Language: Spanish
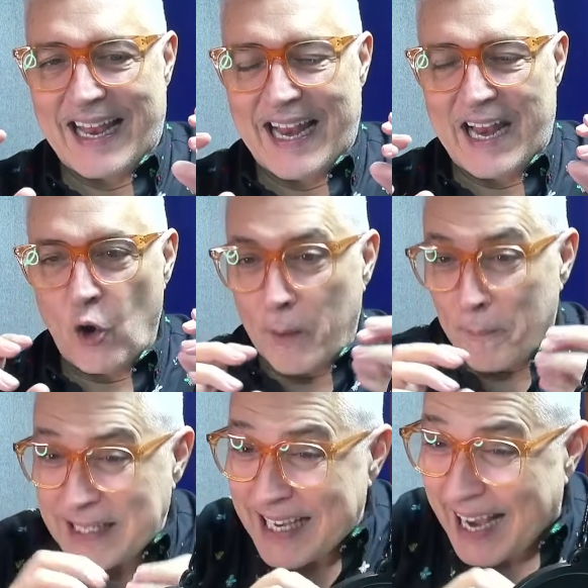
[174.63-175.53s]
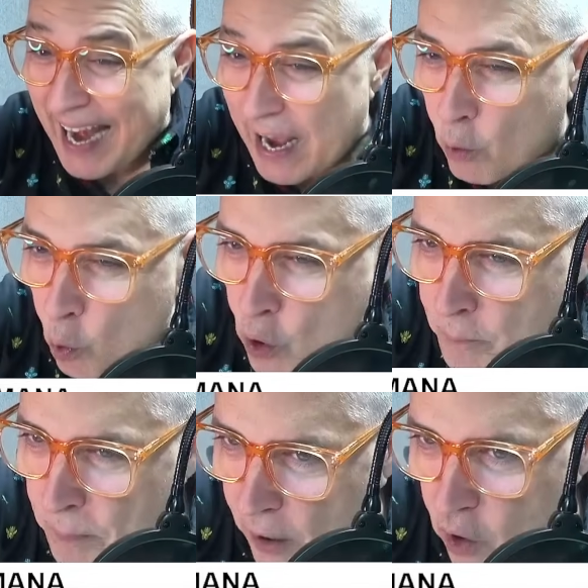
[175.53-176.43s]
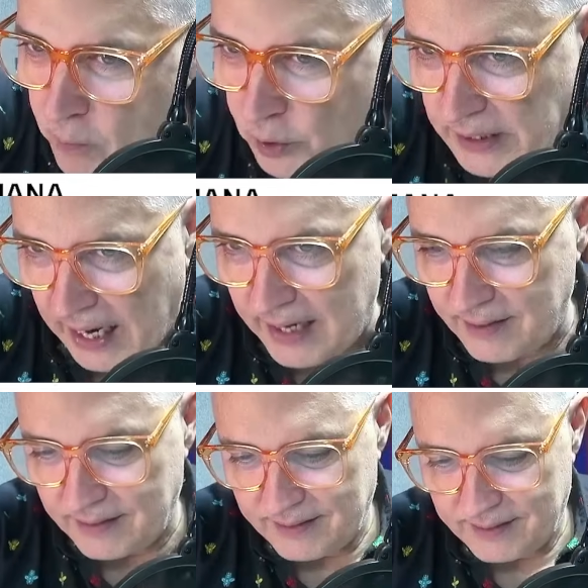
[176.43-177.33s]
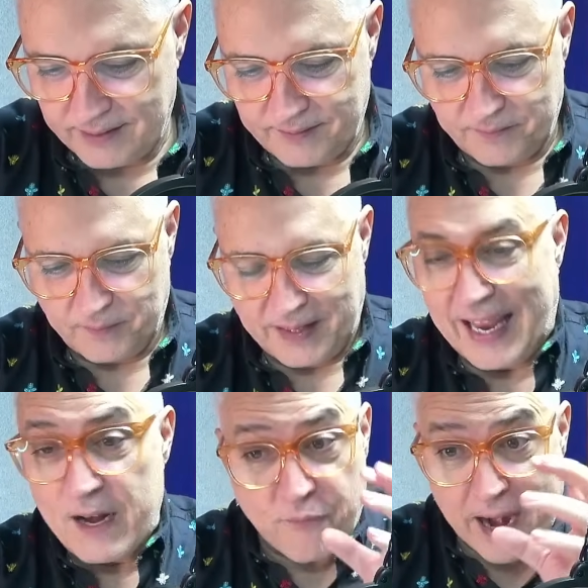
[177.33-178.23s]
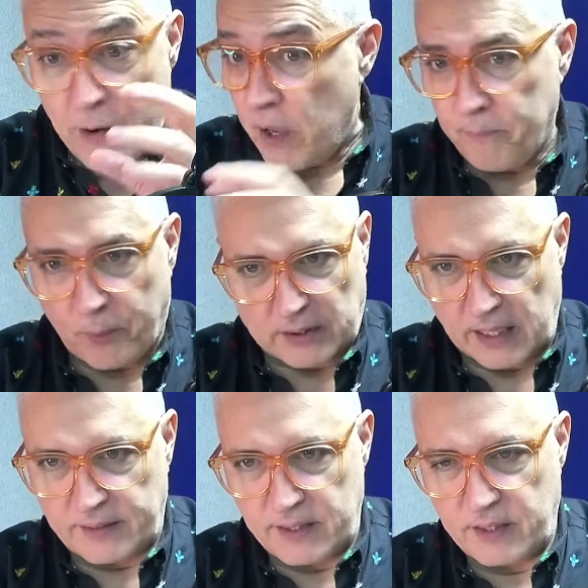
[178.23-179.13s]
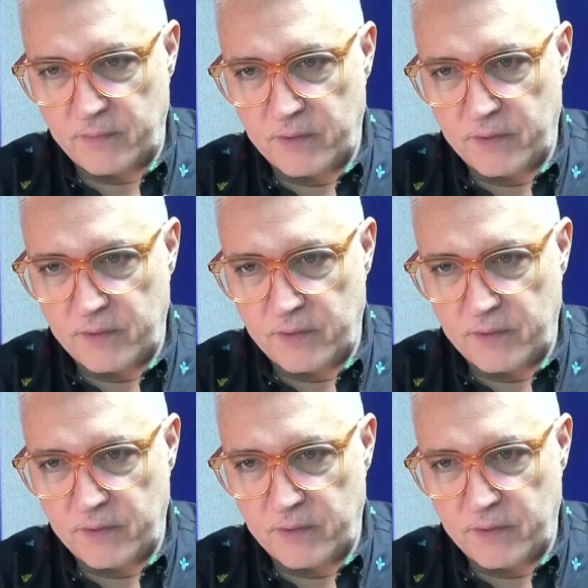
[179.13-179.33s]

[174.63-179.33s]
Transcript: Lo que pasa es que la culpa como tal el freno es importantísimo,